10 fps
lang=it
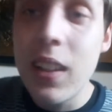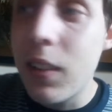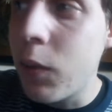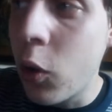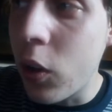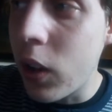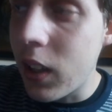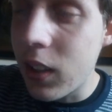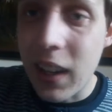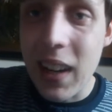voi
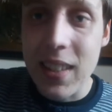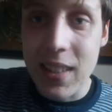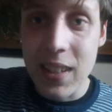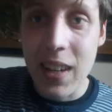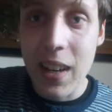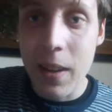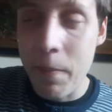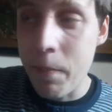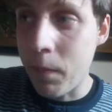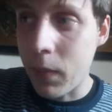ragazzi se
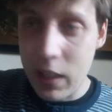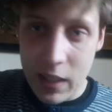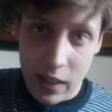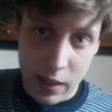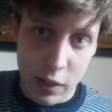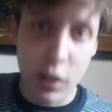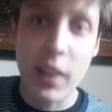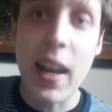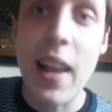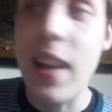piccola
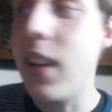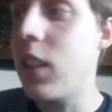Italia,